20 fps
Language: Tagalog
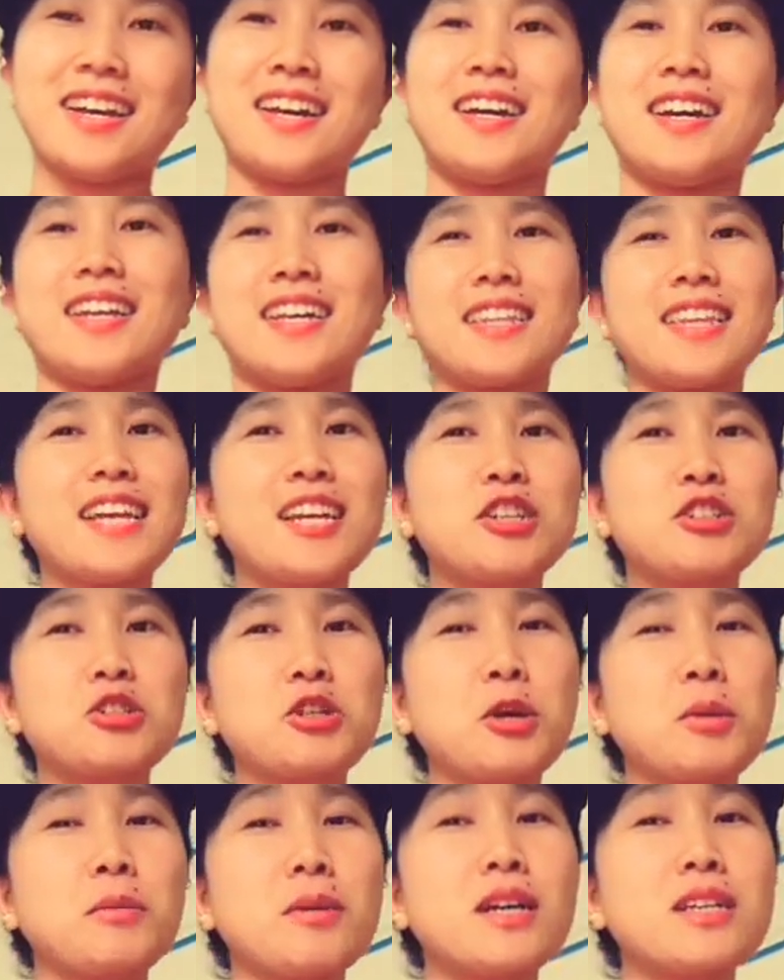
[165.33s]
Ayan, thank you
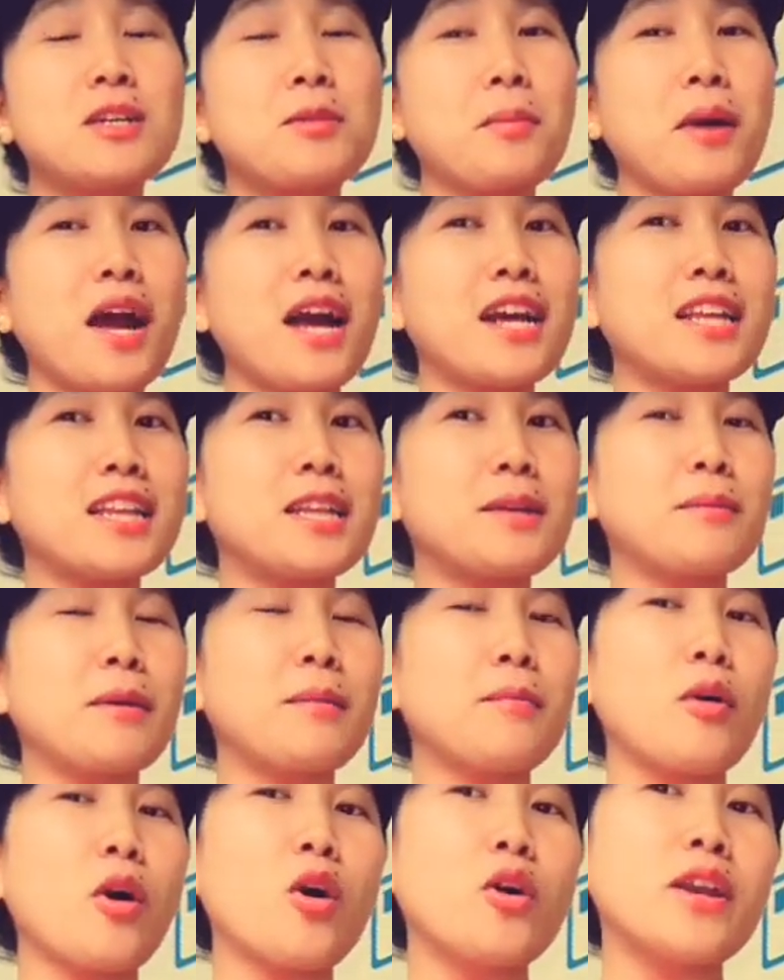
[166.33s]
so much sa mga hindi pa
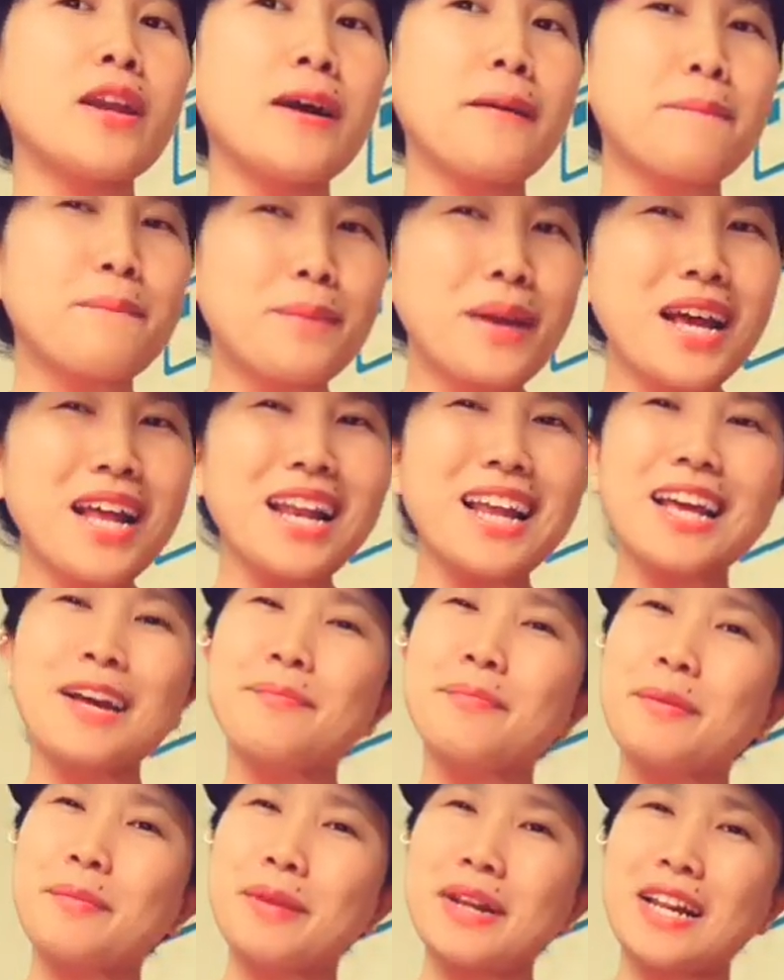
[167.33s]
po ako na bell.
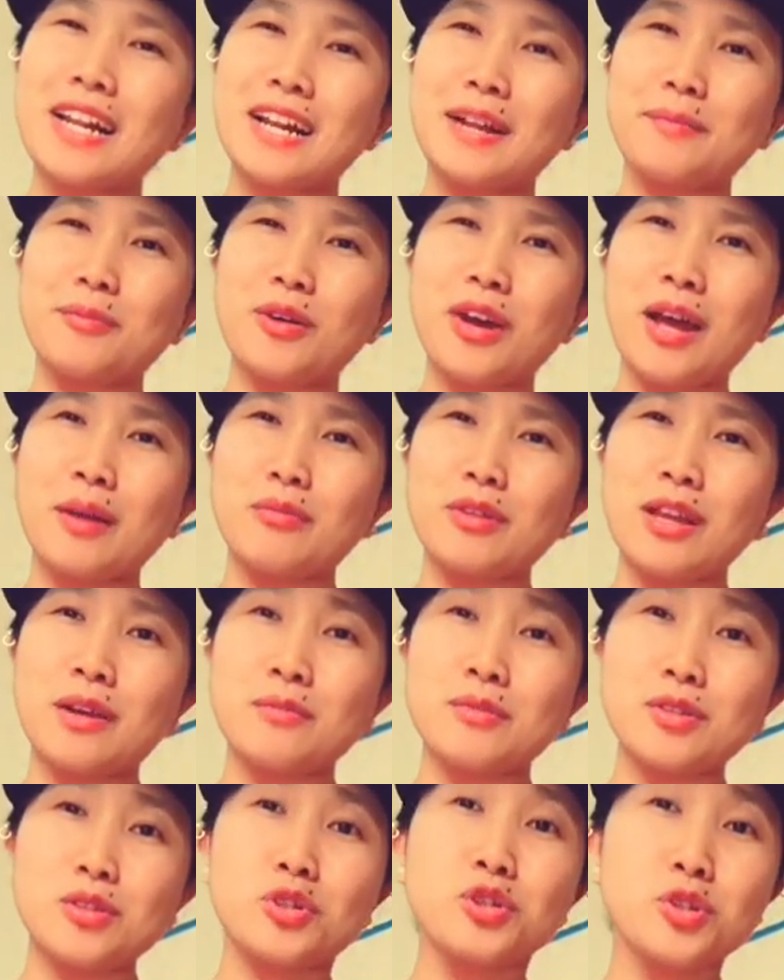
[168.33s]
Ayan, pabel na lang po kay Abu
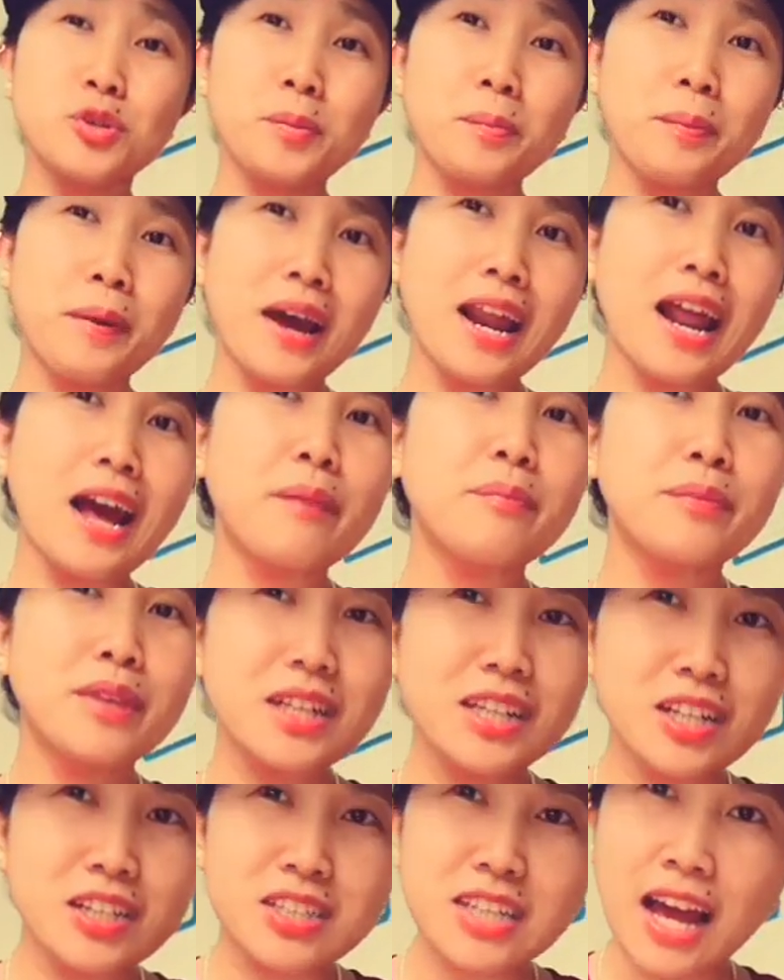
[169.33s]
Dhabi YouTube para
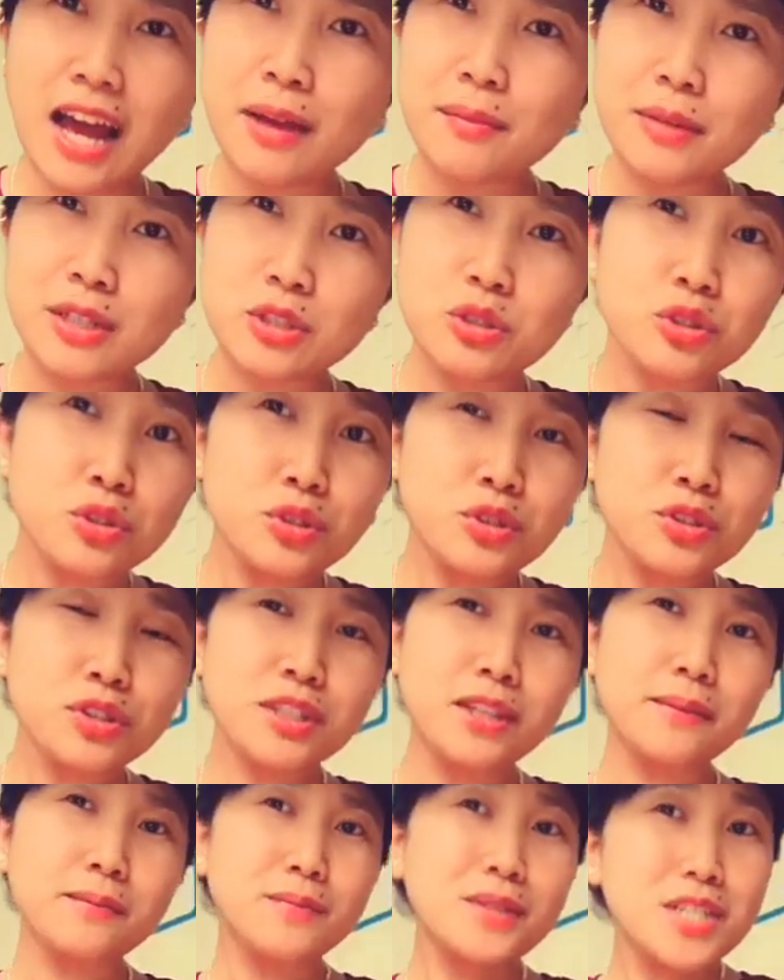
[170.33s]
update kayo sa akin mga susunod
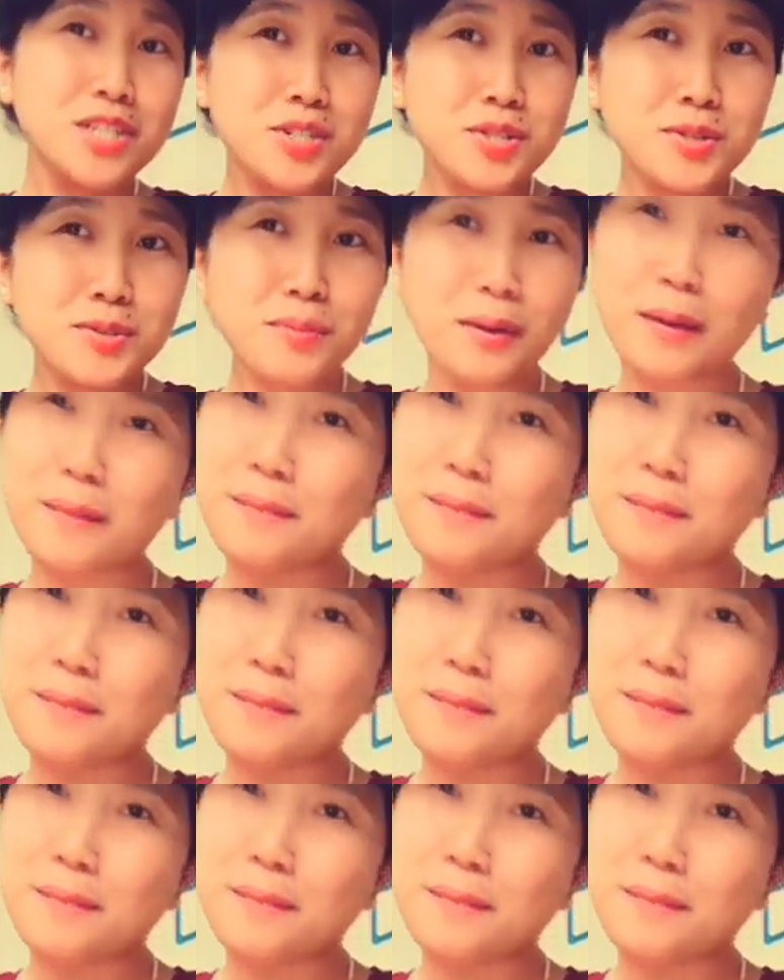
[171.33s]
na video.